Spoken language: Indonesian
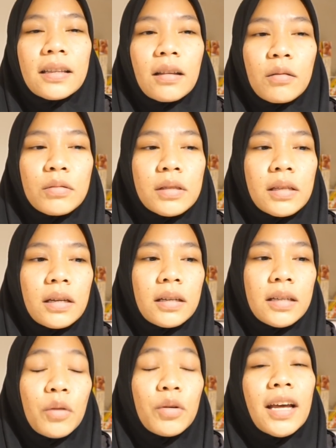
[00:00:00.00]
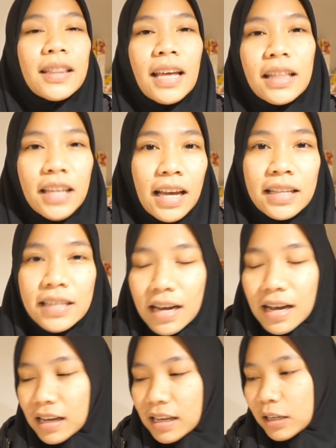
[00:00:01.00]
terus uh, ya udah hati-hati
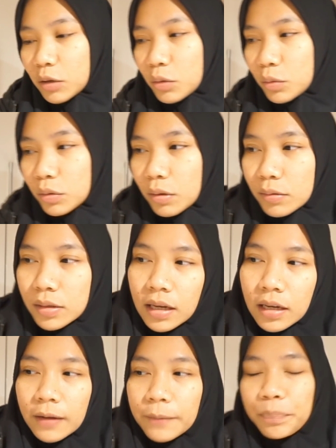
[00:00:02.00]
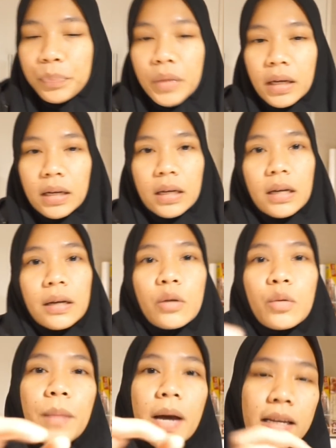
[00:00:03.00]
aja kayak gitu terus kayak uh,
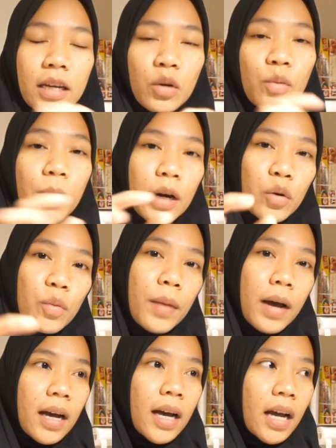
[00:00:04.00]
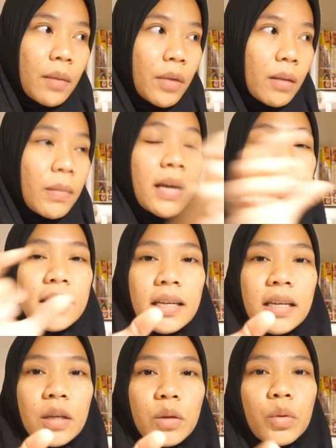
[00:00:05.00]
bagian lubang-lubang kamar
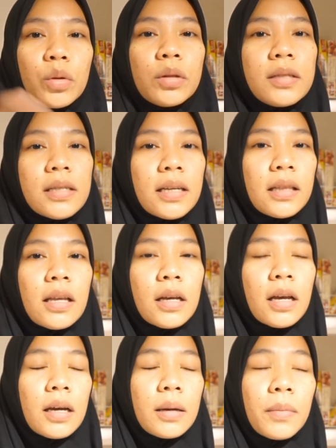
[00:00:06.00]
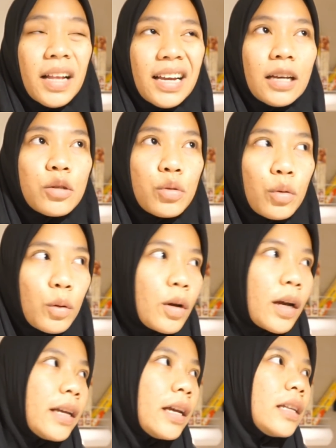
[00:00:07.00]
mandi itu kita uh, mereka suruh
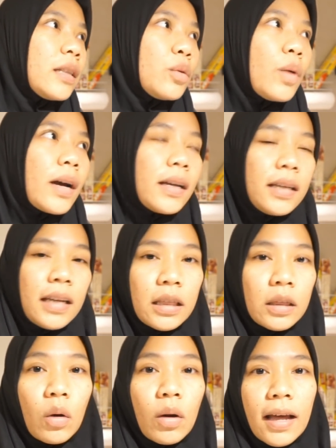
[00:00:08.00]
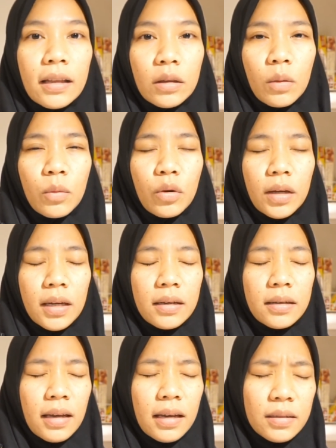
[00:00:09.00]
kayak tuangin detol atau
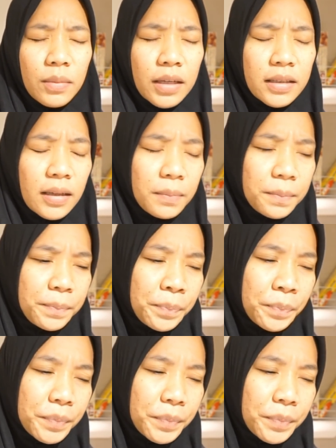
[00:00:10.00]
mungkin kayak semacam